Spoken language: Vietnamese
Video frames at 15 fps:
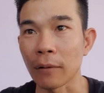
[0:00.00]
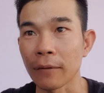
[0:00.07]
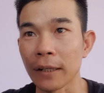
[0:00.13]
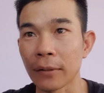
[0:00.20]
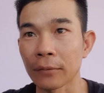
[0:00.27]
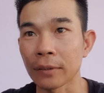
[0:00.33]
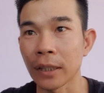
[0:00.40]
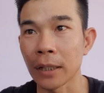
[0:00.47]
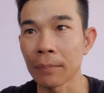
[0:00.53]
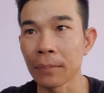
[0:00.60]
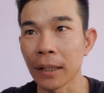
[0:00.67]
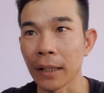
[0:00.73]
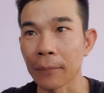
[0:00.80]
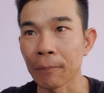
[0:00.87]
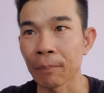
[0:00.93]
video tiếp
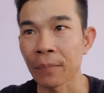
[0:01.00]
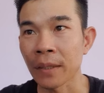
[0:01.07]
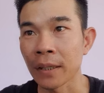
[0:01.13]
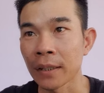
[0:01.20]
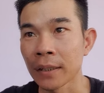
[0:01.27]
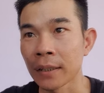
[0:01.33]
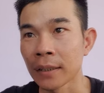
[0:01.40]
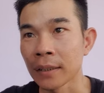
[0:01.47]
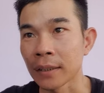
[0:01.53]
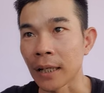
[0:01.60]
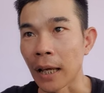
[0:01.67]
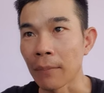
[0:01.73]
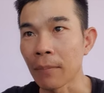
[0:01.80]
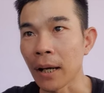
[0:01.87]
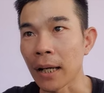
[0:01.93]
ha
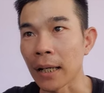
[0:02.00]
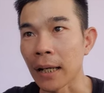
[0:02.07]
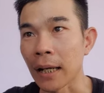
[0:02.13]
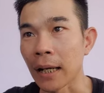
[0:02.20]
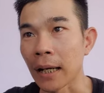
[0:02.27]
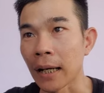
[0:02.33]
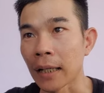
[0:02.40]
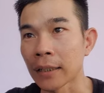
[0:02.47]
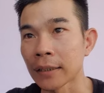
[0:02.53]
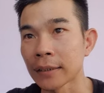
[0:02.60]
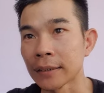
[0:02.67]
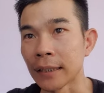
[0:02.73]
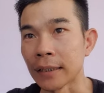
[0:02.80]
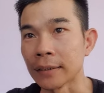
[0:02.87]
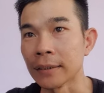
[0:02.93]
để mà
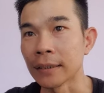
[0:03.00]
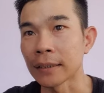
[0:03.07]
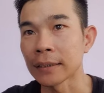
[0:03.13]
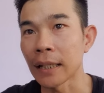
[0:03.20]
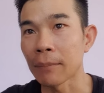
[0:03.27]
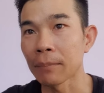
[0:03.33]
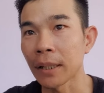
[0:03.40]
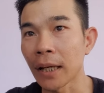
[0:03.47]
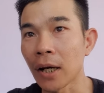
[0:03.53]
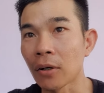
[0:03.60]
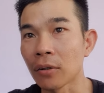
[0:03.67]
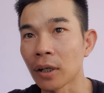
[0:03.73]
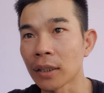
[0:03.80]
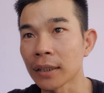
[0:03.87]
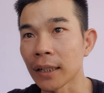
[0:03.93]
nhận được 5 cái
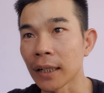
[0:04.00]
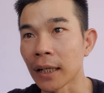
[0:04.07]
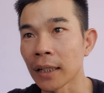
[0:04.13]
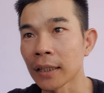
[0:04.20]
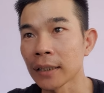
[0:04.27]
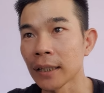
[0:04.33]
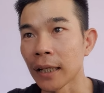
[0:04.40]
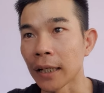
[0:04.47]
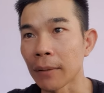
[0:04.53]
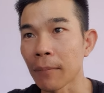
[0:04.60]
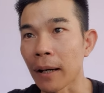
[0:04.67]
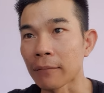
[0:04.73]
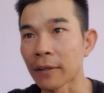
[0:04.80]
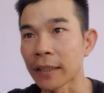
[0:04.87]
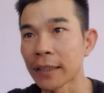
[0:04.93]
onus này đấy thì các
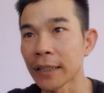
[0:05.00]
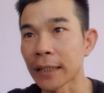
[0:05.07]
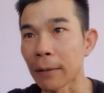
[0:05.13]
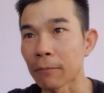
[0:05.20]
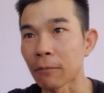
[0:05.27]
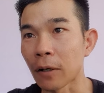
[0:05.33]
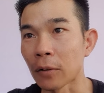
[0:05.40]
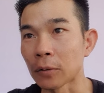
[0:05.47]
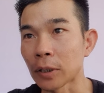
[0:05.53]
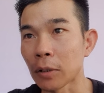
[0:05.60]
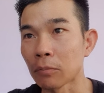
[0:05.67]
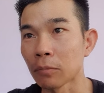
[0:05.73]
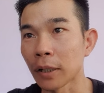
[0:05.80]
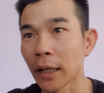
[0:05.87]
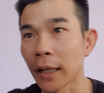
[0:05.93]
bạn phải truy cập vào
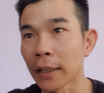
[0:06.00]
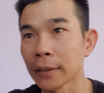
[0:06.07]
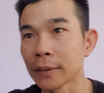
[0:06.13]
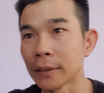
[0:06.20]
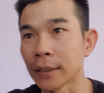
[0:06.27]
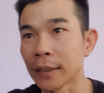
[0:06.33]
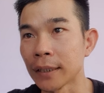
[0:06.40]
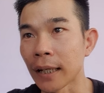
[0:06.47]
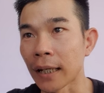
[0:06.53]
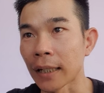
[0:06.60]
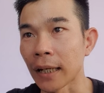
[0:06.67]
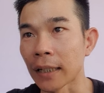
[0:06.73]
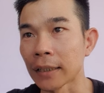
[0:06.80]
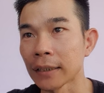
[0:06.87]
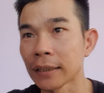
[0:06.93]
trong cái đường link này
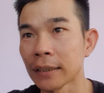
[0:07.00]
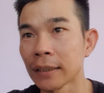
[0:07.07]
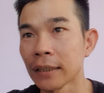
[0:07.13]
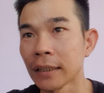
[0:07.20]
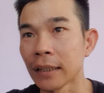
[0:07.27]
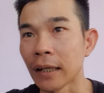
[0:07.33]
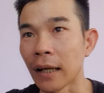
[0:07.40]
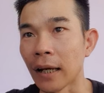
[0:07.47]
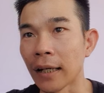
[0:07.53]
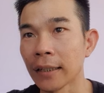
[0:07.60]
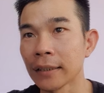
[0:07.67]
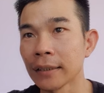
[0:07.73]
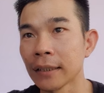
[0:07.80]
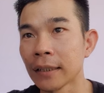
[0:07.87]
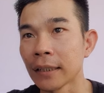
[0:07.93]
này
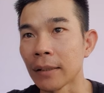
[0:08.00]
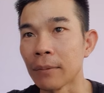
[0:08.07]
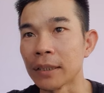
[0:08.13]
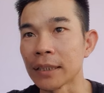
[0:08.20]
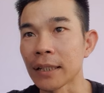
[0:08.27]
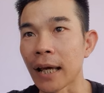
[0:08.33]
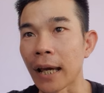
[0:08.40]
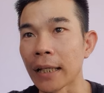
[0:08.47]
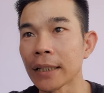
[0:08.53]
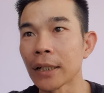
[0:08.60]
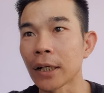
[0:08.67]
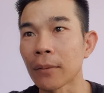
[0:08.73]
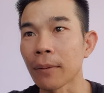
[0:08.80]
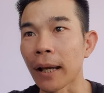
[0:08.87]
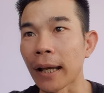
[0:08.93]
đấy thì mình sẽ để
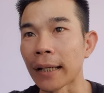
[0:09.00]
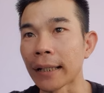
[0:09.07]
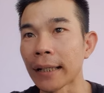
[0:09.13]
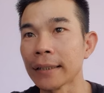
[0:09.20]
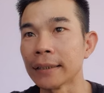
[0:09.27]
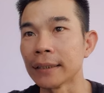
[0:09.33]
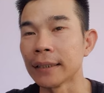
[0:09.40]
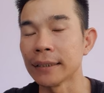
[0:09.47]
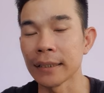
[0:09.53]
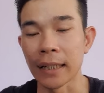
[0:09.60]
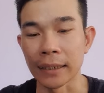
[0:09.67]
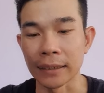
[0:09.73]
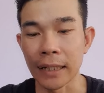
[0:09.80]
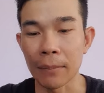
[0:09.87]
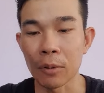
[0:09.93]
cho các bạn cái đường link
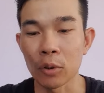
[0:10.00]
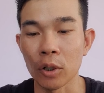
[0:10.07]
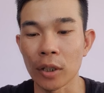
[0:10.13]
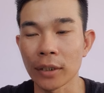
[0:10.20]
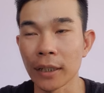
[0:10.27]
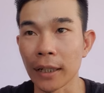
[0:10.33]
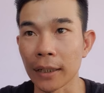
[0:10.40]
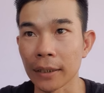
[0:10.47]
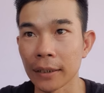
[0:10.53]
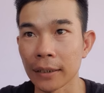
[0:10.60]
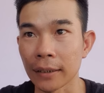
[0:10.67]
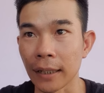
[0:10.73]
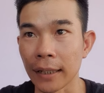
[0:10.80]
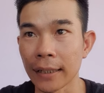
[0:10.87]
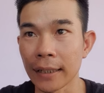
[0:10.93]
nhận 5 onus ha
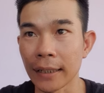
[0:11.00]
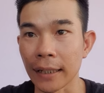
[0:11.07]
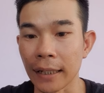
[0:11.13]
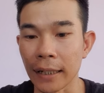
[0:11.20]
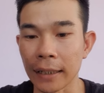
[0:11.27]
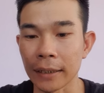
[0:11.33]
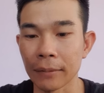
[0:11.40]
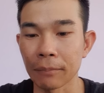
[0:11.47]
lấy cái này ha